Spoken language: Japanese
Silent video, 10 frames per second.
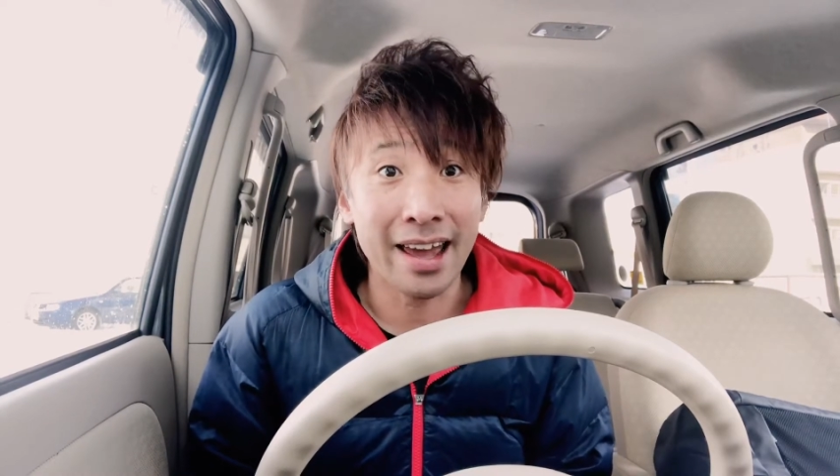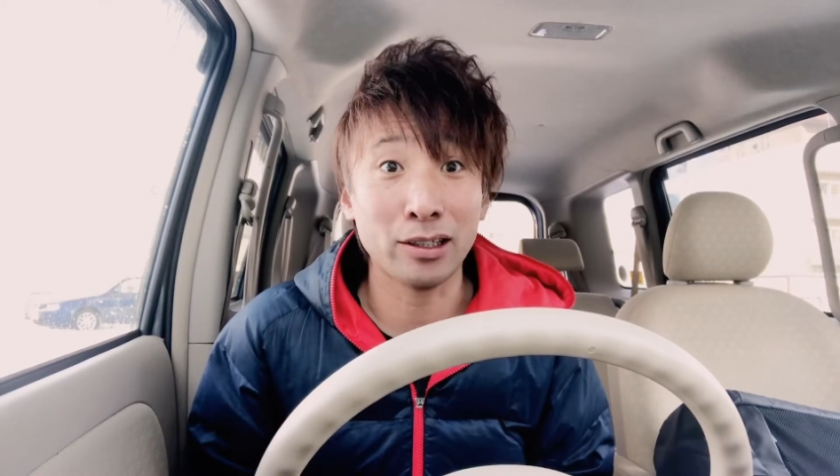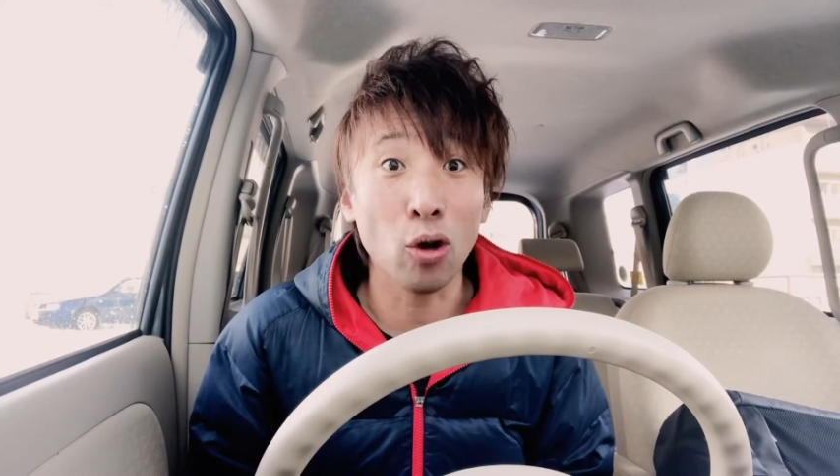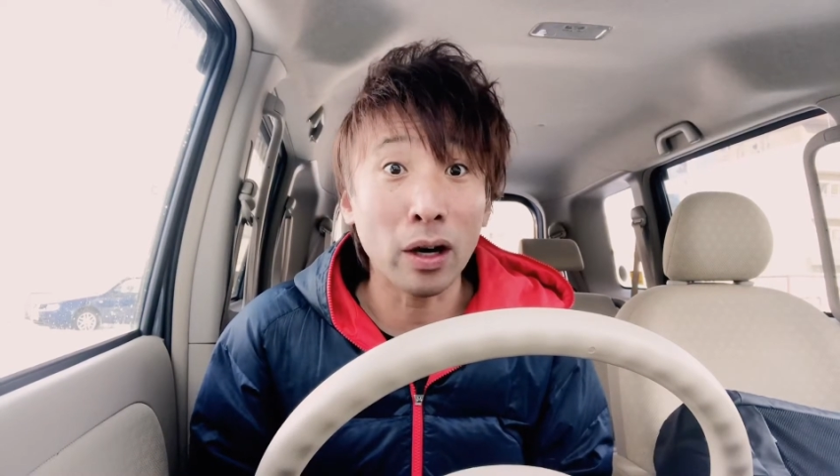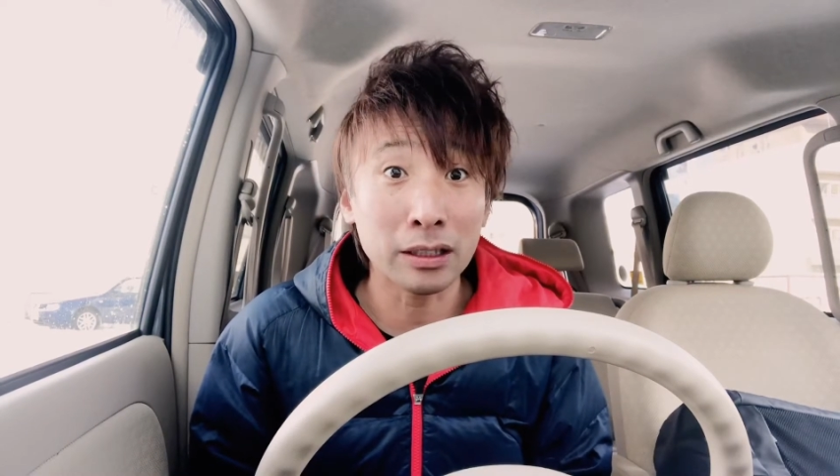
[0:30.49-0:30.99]

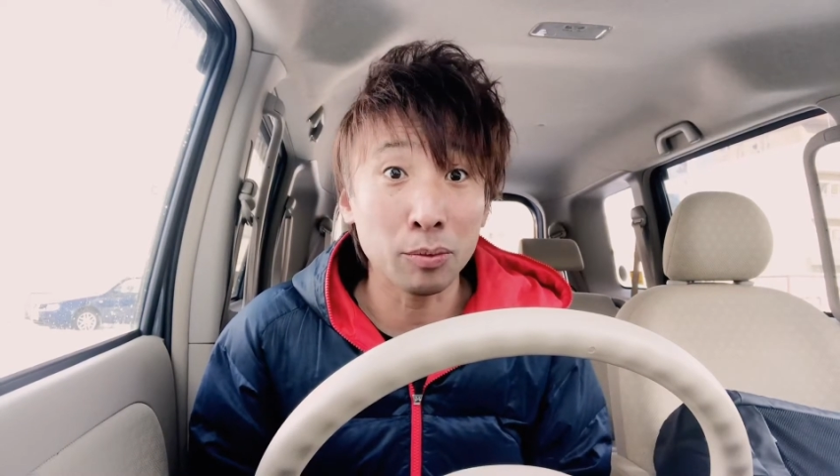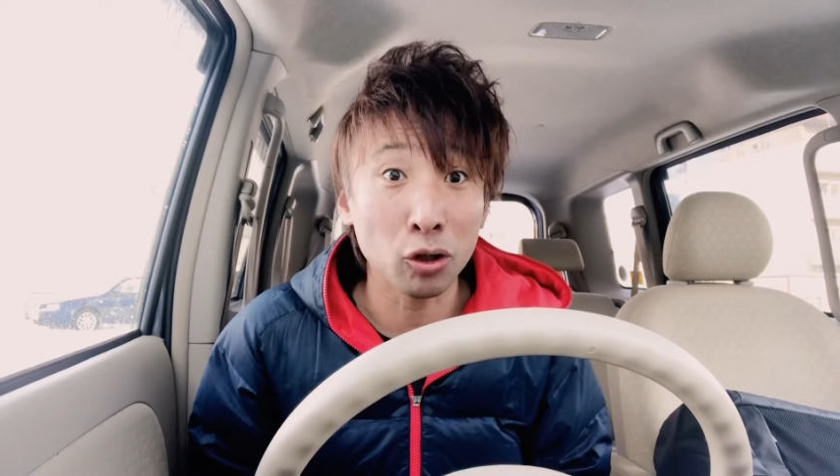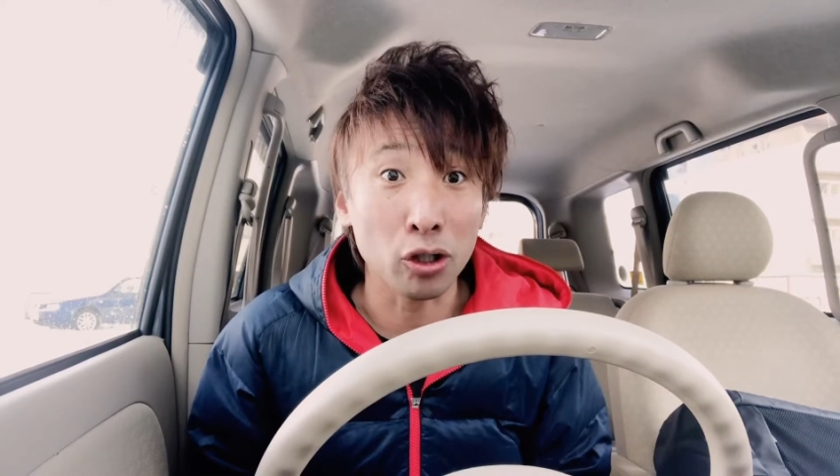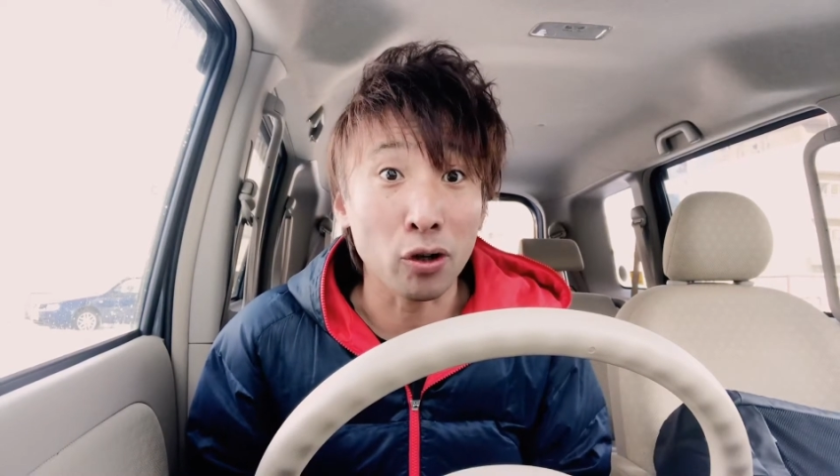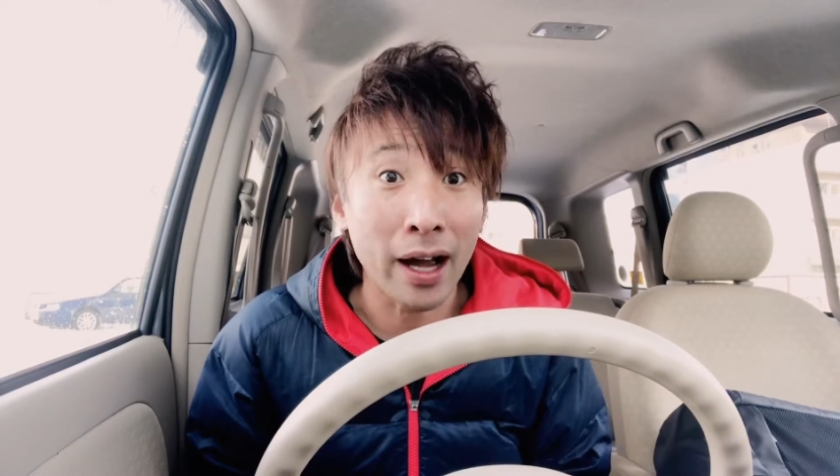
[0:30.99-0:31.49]
正月太
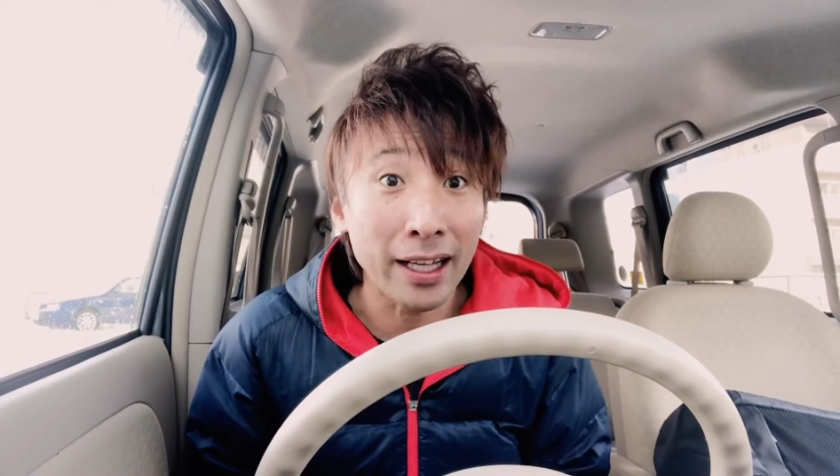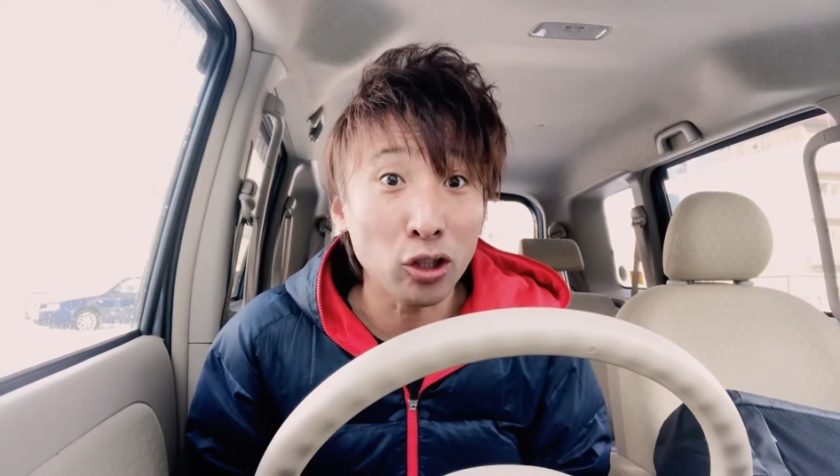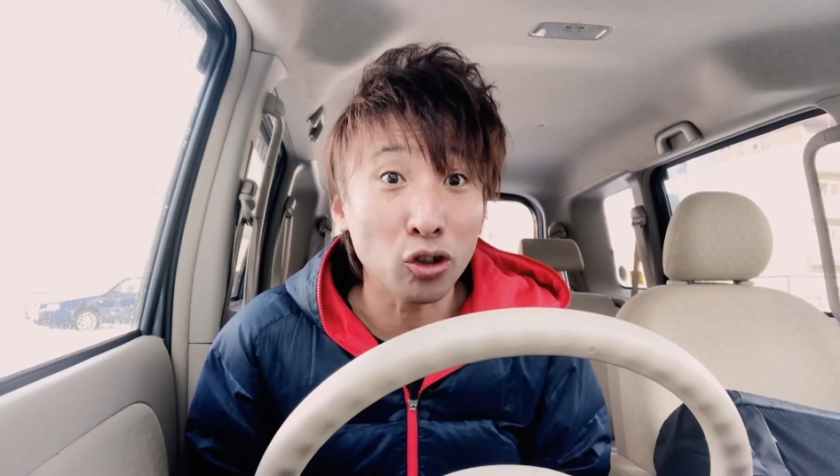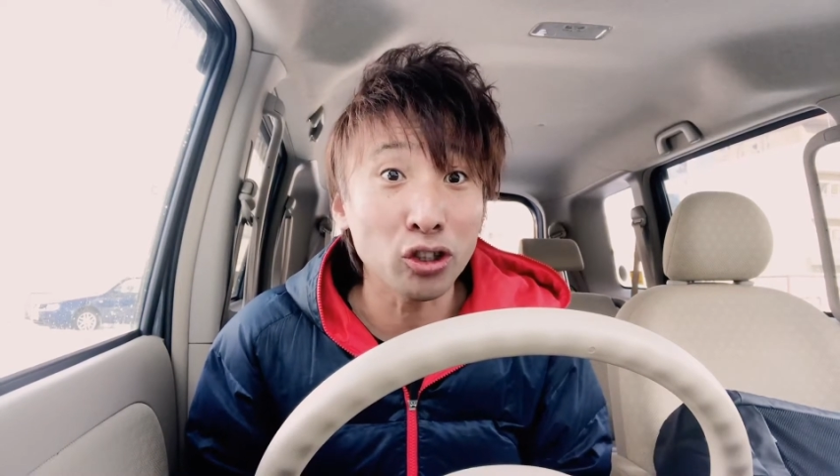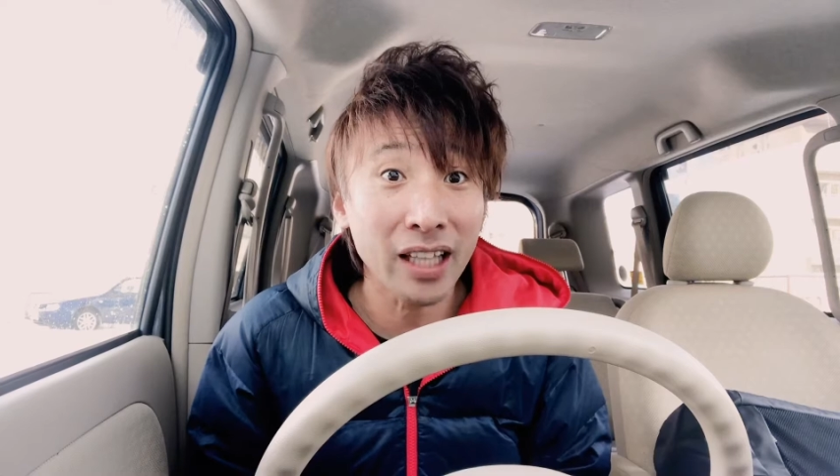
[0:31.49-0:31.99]
りの解消
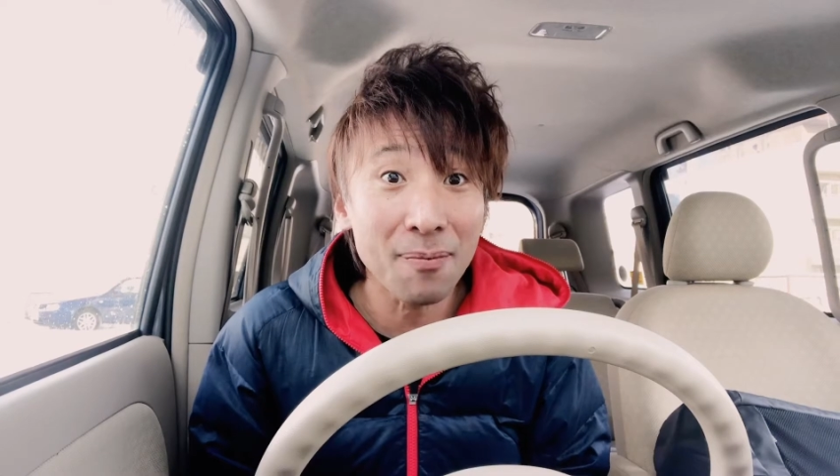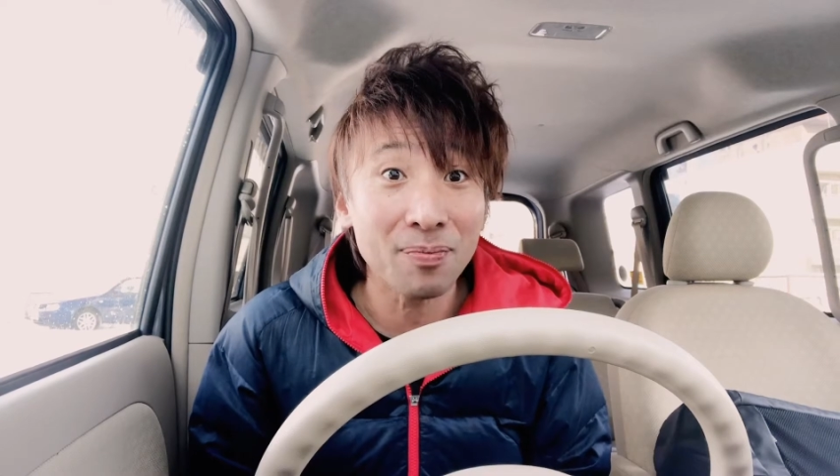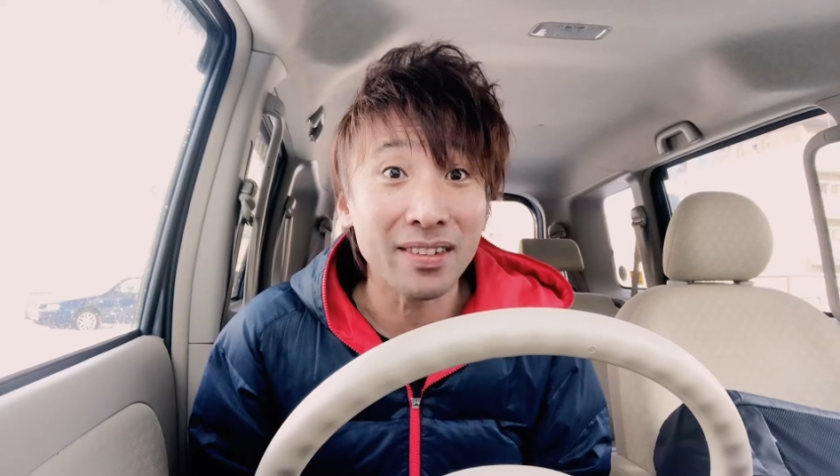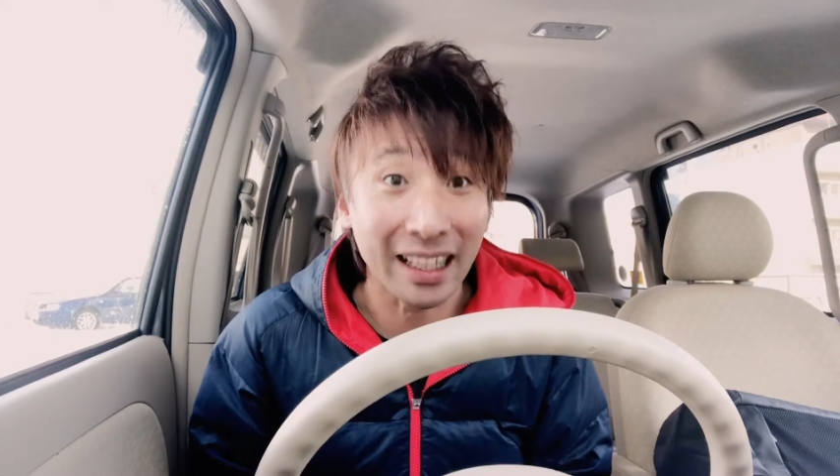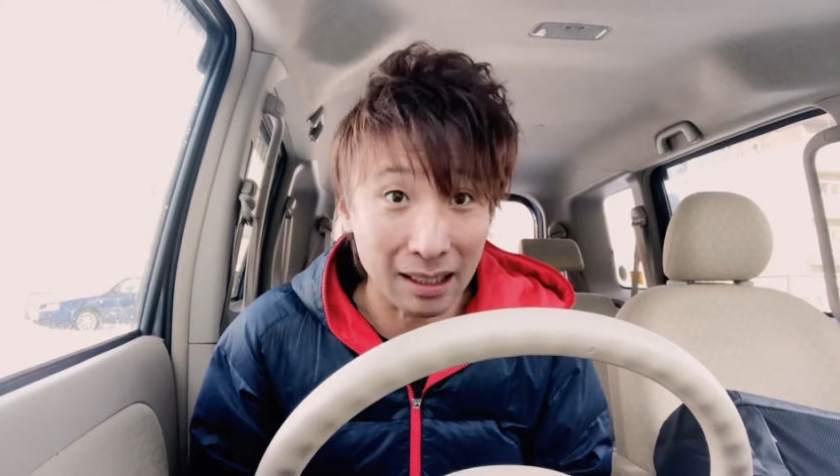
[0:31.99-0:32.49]
として
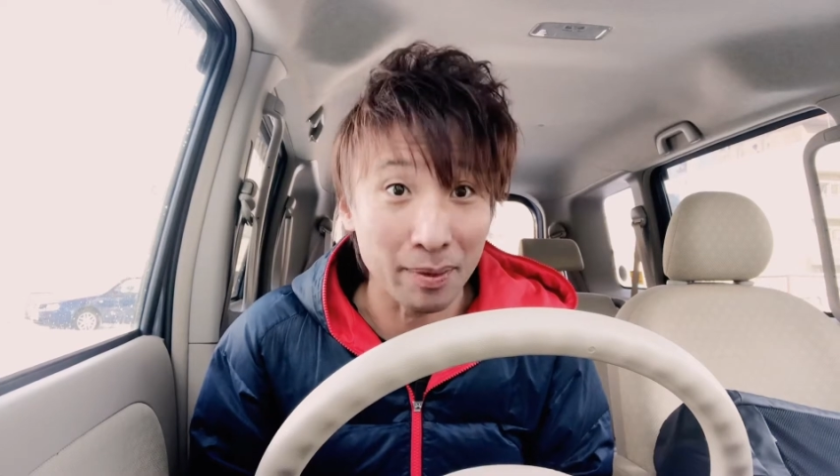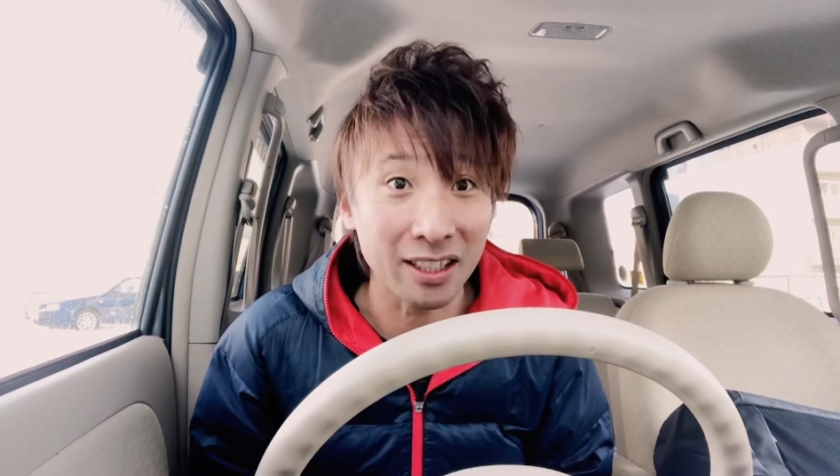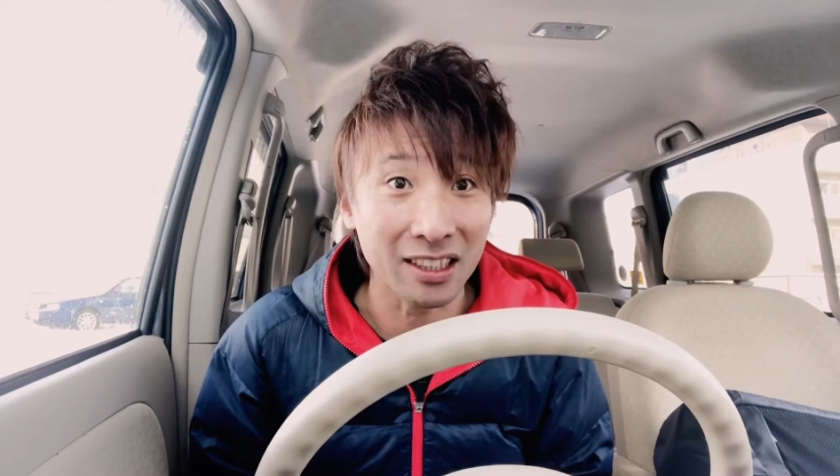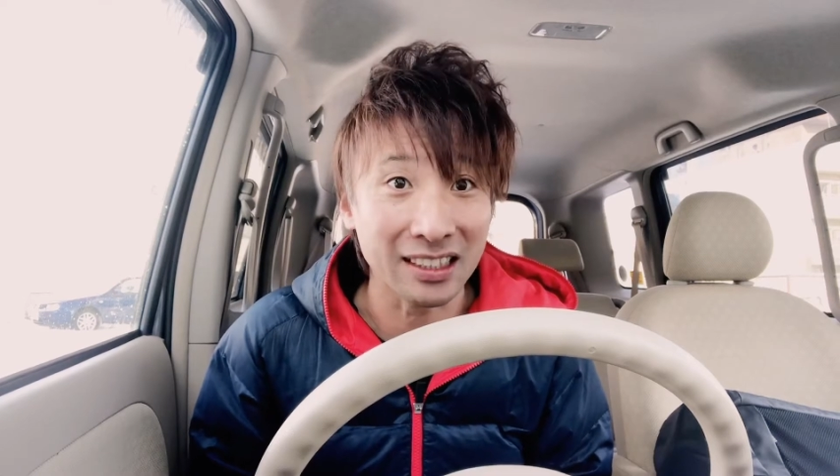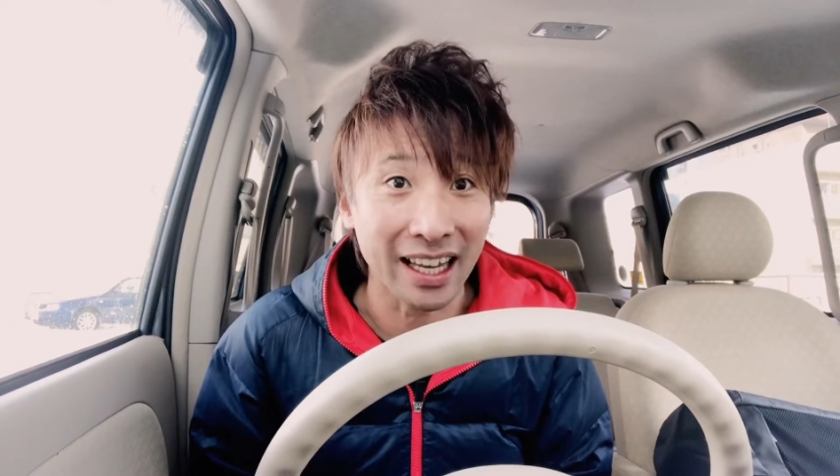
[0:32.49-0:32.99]
やってみて
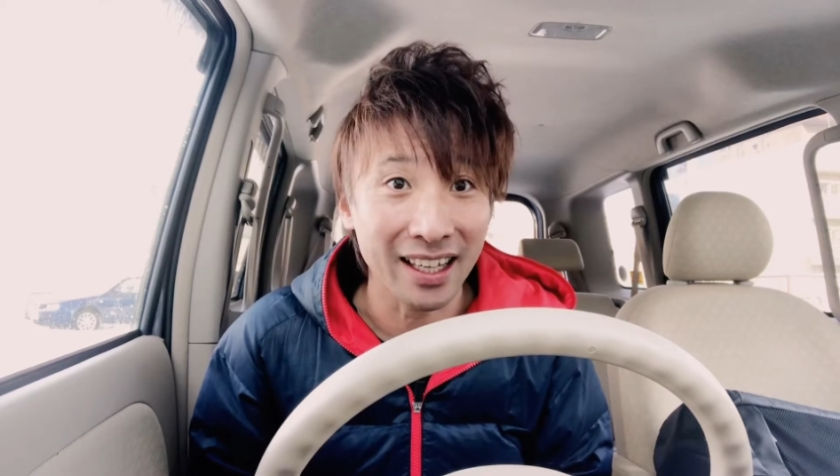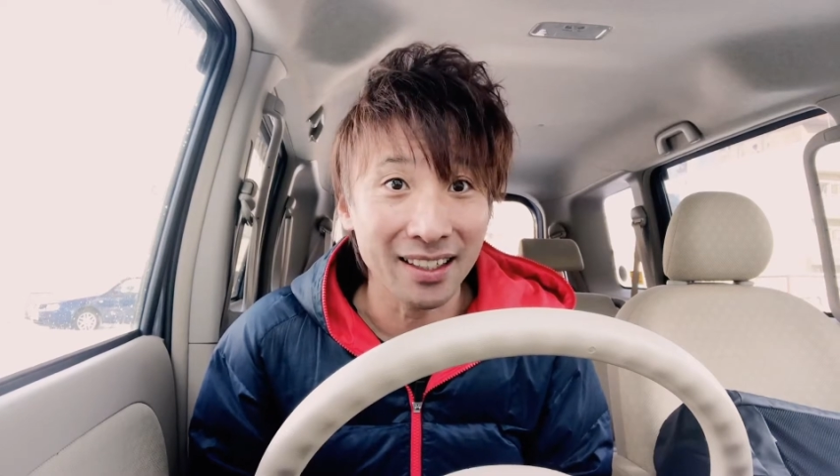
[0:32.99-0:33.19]
ください。